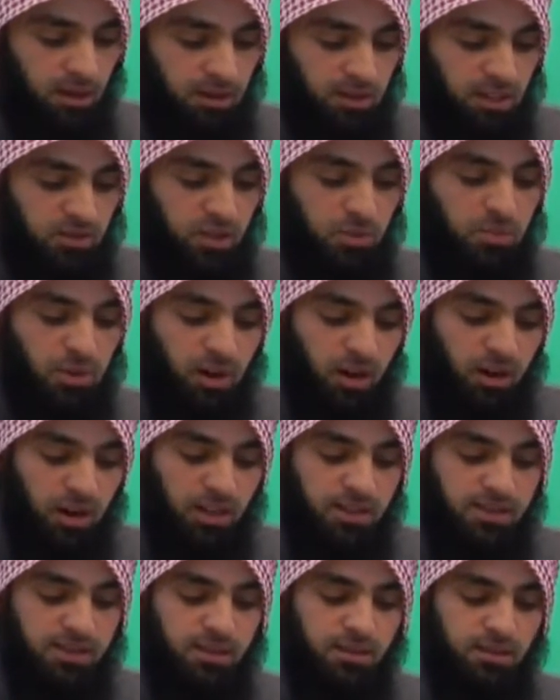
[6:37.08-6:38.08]
Dass wir
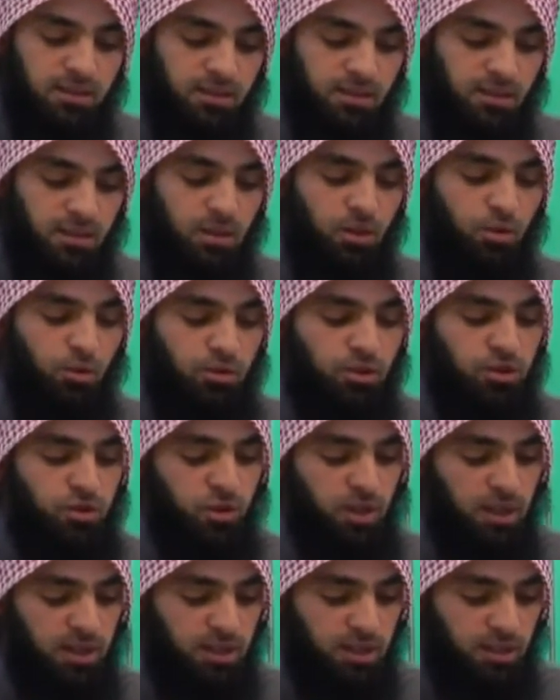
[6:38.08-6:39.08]
bereit sind, uns zu
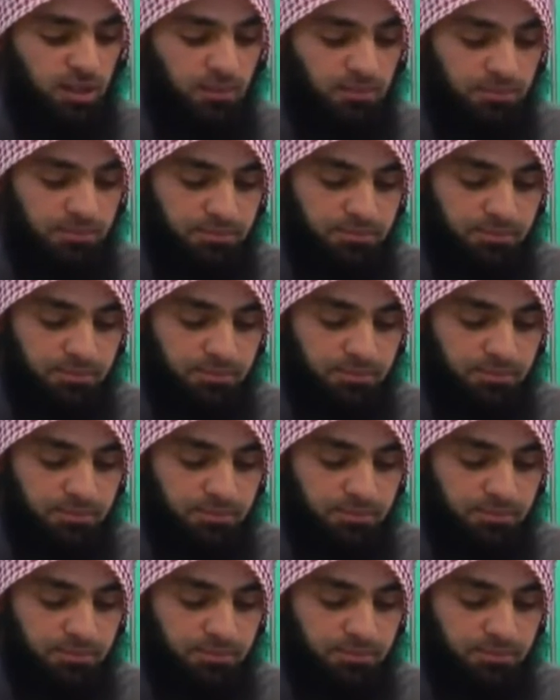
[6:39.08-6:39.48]
ändern.